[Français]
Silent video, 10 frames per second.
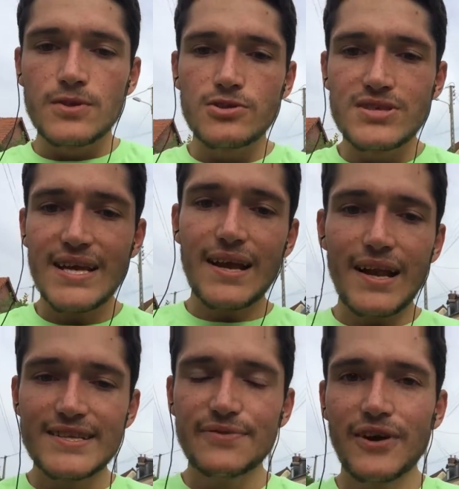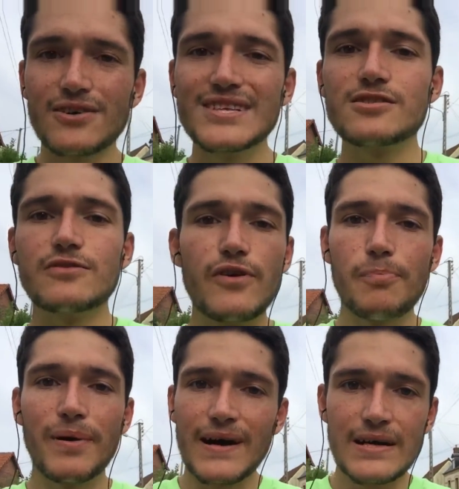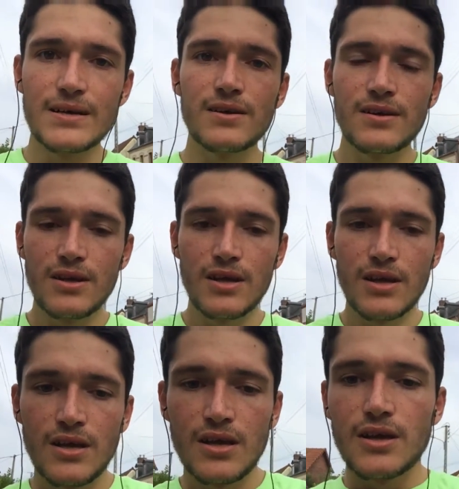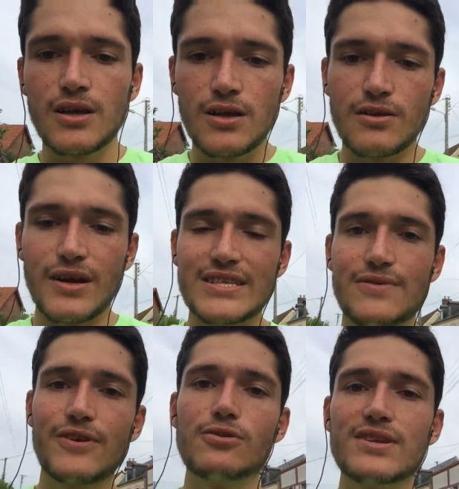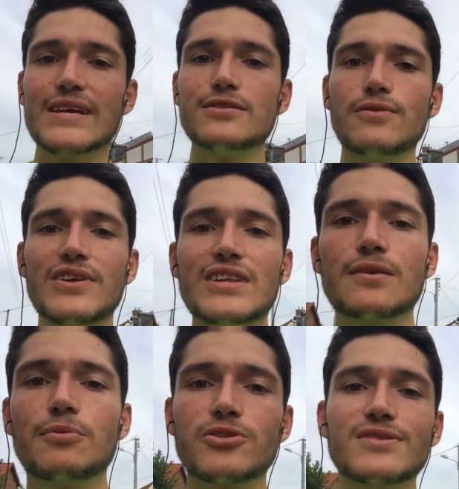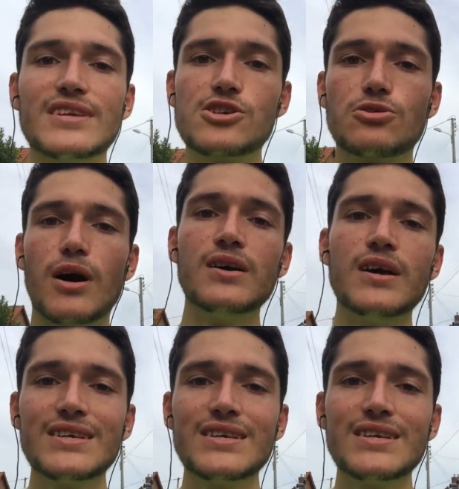Tu sais, la différence, elle se fait pas dans la difficulté, elle se fait uniquement dans tes choix.